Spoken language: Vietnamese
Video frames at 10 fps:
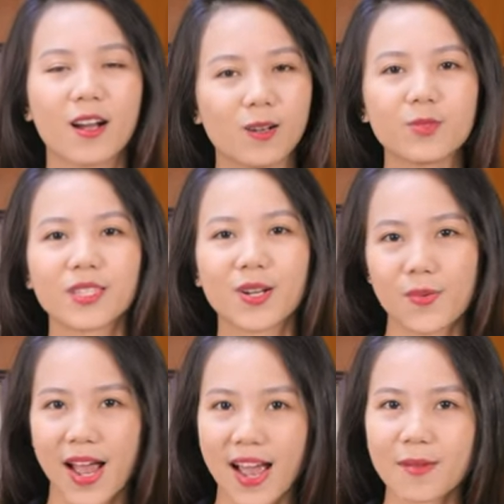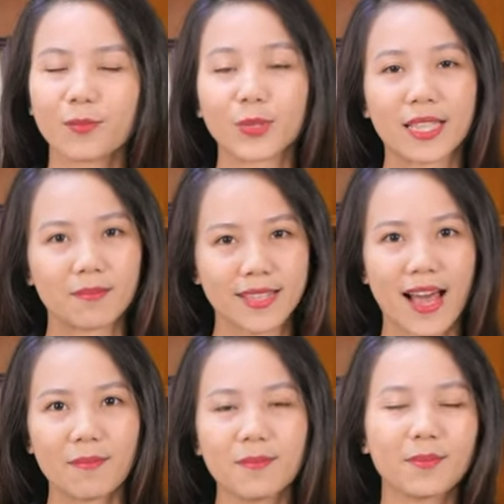không chín không hai một tám
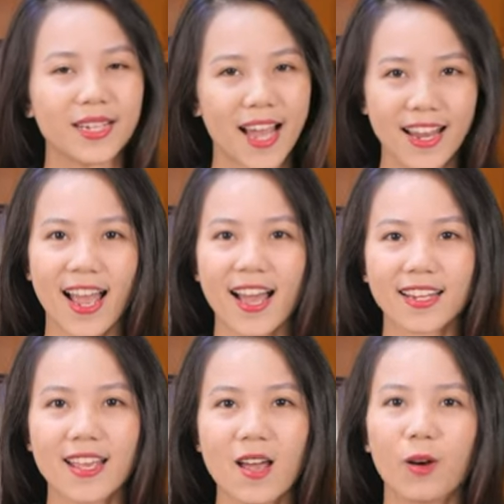tám bảy hai hai